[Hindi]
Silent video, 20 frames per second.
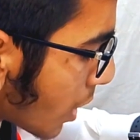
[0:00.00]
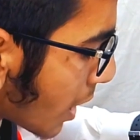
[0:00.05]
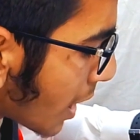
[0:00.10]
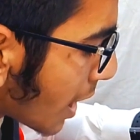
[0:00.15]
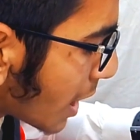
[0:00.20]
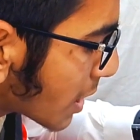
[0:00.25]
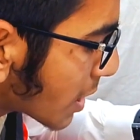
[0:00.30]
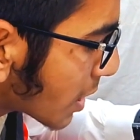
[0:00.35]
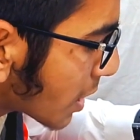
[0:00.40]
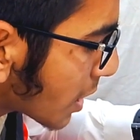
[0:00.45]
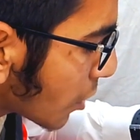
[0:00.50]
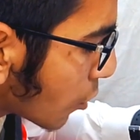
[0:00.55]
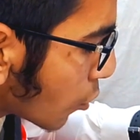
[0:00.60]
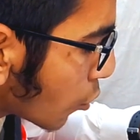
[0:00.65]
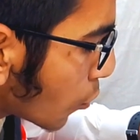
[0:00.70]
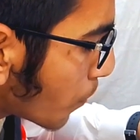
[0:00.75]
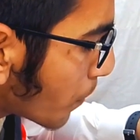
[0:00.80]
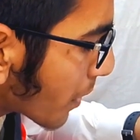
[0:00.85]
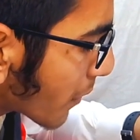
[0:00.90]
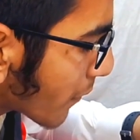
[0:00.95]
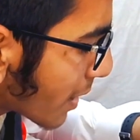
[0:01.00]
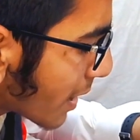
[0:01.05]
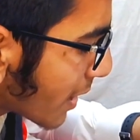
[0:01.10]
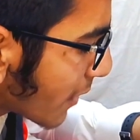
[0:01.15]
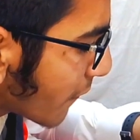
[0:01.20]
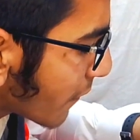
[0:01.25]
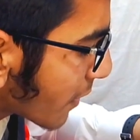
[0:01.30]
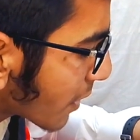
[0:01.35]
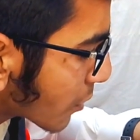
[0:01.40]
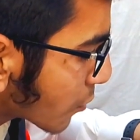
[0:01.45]
हाथ के ऊपर वाला
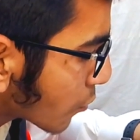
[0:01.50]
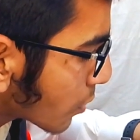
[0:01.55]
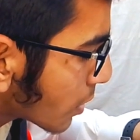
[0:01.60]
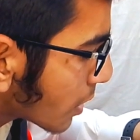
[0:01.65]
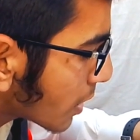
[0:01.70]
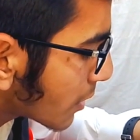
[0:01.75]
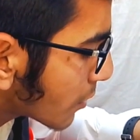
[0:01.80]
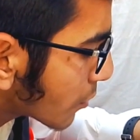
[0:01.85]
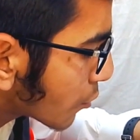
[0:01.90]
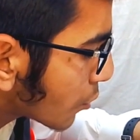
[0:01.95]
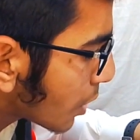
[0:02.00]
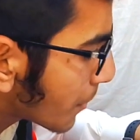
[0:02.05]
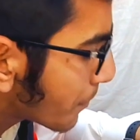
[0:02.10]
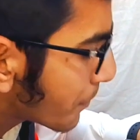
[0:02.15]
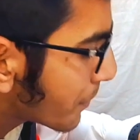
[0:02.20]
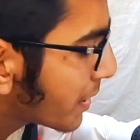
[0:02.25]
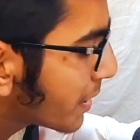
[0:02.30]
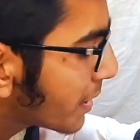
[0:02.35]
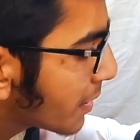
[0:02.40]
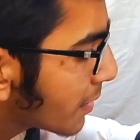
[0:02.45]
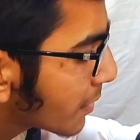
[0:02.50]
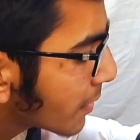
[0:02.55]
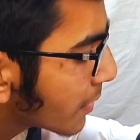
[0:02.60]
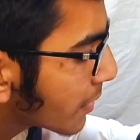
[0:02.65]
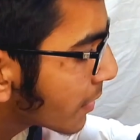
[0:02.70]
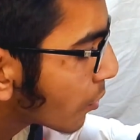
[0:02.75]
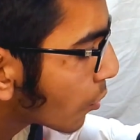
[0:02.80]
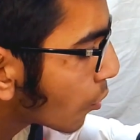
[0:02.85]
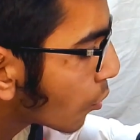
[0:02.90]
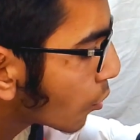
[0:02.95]
इफेक्ट होगा इसको आपने
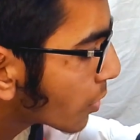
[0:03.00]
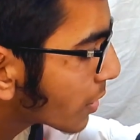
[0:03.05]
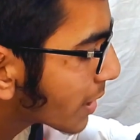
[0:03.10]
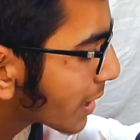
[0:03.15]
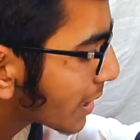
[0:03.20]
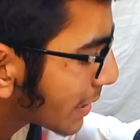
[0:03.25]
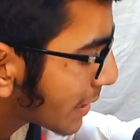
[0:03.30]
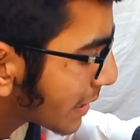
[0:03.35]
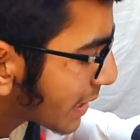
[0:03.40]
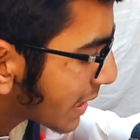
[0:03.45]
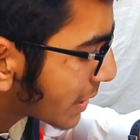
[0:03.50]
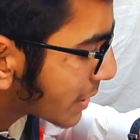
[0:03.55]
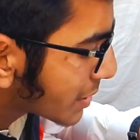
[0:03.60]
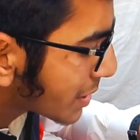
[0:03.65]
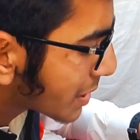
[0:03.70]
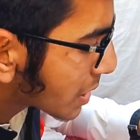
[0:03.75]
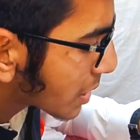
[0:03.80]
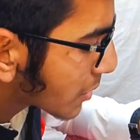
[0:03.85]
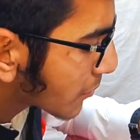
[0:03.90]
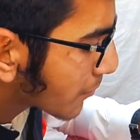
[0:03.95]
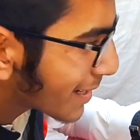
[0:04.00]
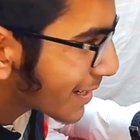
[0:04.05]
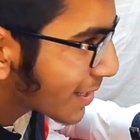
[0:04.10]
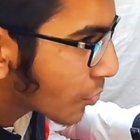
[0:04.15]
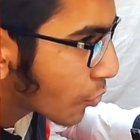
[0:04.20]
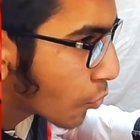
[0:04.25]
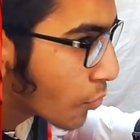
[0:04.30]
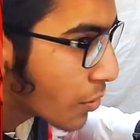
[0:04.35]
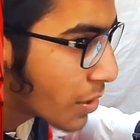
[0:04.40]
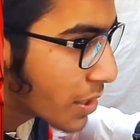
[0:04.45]
ऑन कर लेना है जैसे कि मैंने
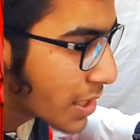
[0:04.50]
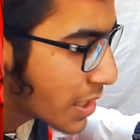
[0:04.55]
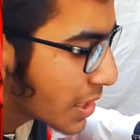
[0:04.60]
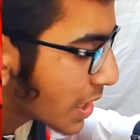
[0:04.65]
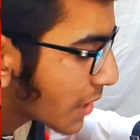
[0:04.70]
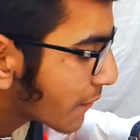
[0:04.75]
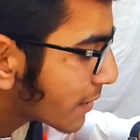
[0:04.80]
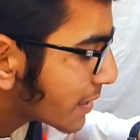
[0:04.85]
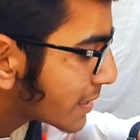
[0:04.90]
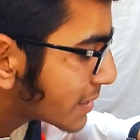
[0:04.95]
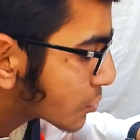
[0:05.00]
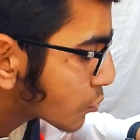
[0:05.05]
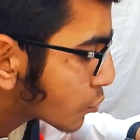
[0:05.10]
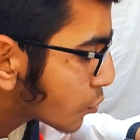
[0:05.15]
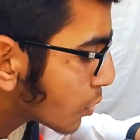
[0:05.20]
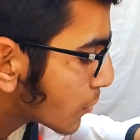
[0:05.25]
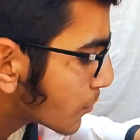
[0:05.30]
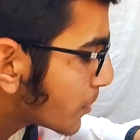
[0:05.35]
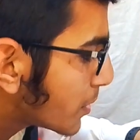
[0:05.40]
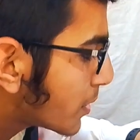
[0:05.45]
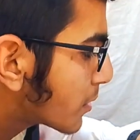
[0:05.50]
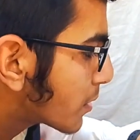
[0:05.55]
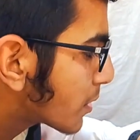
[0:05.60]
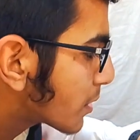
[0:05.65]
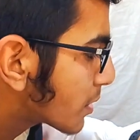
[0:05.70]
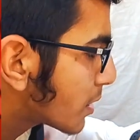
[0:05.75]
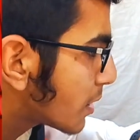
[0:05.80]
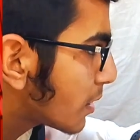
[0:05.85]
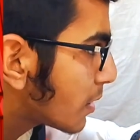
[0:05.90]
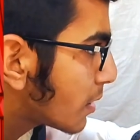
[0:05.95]
ऑन किया हुआ है इसको आप देख
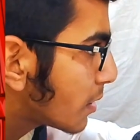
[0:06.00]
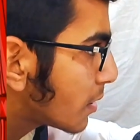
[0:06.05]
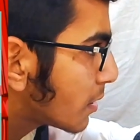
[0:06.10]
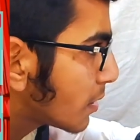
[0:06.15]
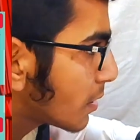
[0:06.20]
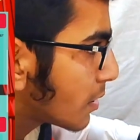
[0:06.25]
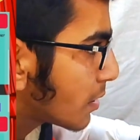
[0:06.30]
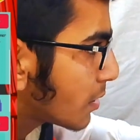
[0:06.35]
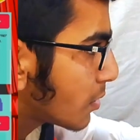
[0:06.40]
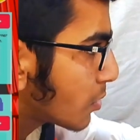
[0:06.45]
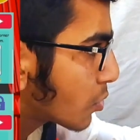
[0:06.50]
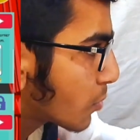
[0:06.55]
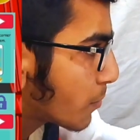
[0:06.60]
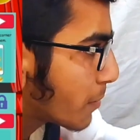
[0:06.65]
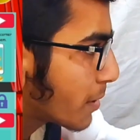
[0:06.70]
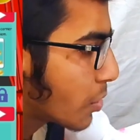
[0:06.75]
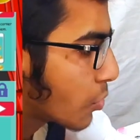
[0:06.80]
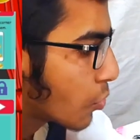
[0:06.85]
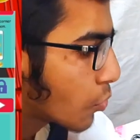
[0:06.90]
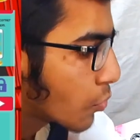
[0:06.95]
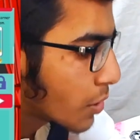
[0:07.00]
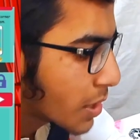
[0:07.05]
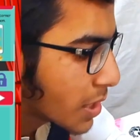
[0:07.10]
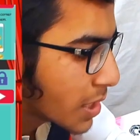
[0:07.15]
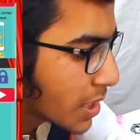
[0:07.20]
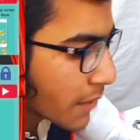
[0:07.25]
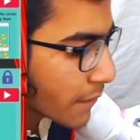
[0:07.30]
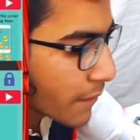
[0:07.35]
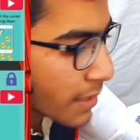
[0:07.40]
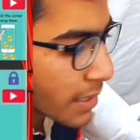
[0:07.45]
सकते हैं इसको मैंने ऑन
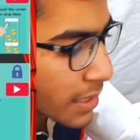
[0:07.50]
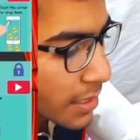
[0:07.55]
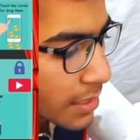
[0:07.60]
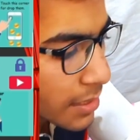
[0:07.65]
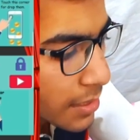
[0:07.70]
किया हुआ है